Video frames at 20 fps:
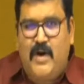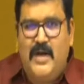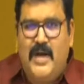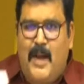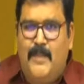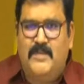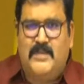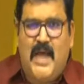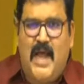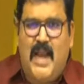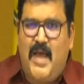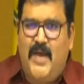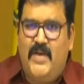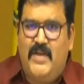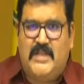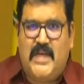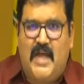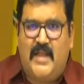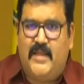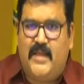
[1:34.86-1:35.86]
అటువంటి
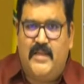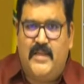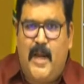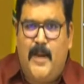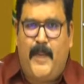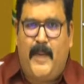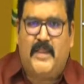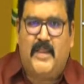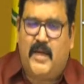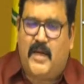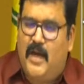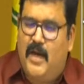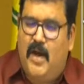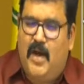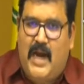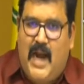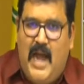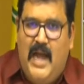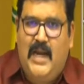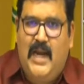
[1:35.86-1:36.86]
అంశాలేవి జాతీయ
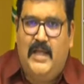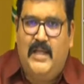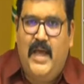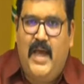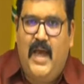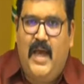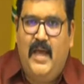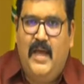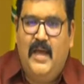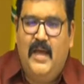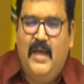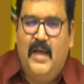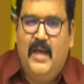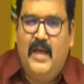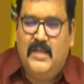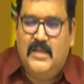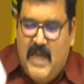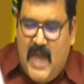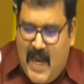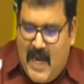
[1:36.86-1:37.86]
దినపత్రికల్లో రాయలేదే
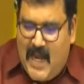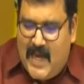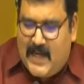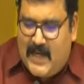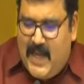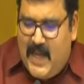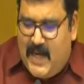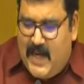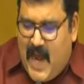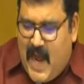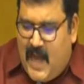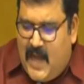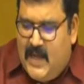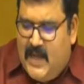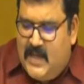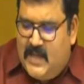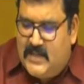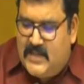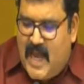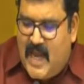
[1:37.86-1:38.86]
చాలా క్లియర్గా
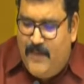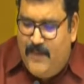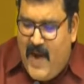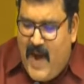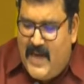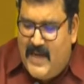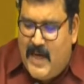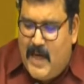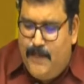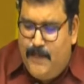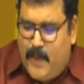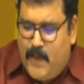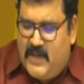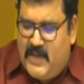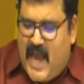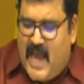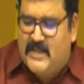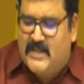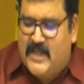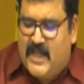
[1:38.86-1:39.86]
సెన్వాట్
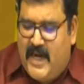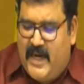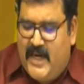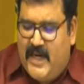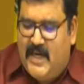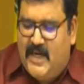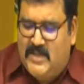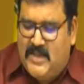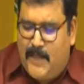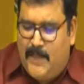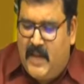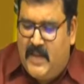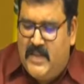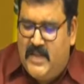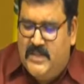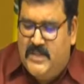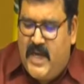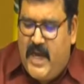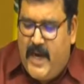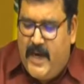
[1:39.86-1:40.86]
ఇన్పుట్ ట్యాక్స్ క్రెడిట్కి
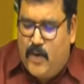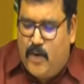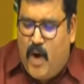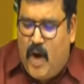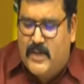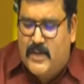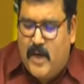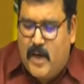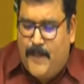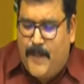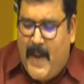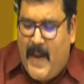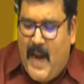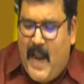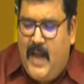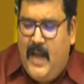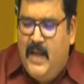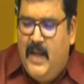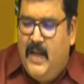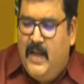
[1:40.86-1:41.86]
సంబంధించి ఏడు కోట్ల
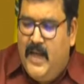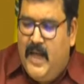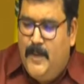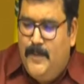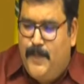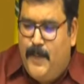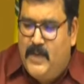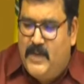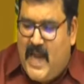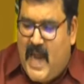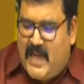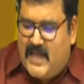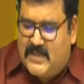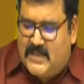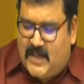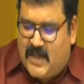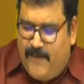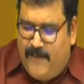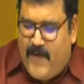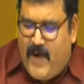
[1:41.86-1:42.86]
రూపాయల ఇన్పుట్
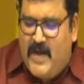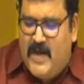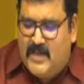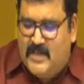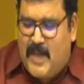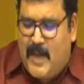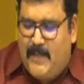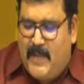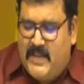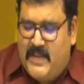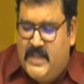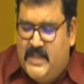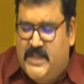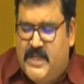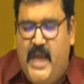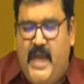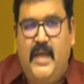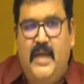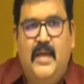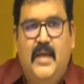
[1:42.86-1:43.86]
ట్యాక్స్ రిఫండ్కి
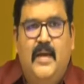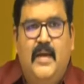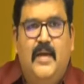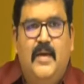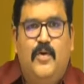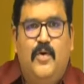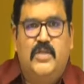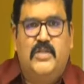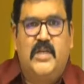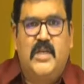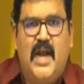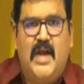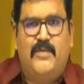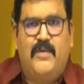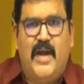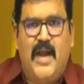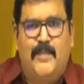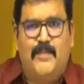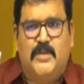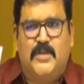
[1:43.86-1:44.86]
సంబంధించి
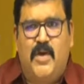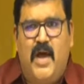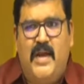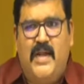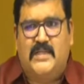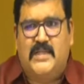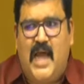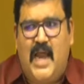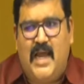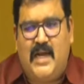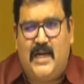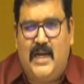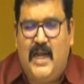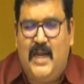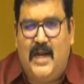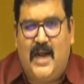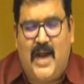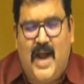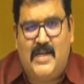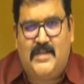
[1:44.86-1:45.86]
వచ్చినటువంటి అంశాన్ని చాలా
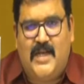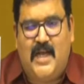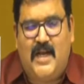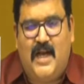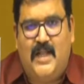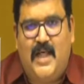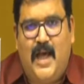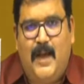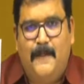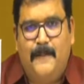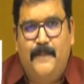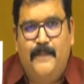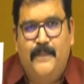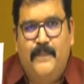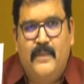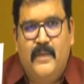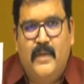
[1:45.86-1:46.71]
క్లియర్గా రాశారు కదా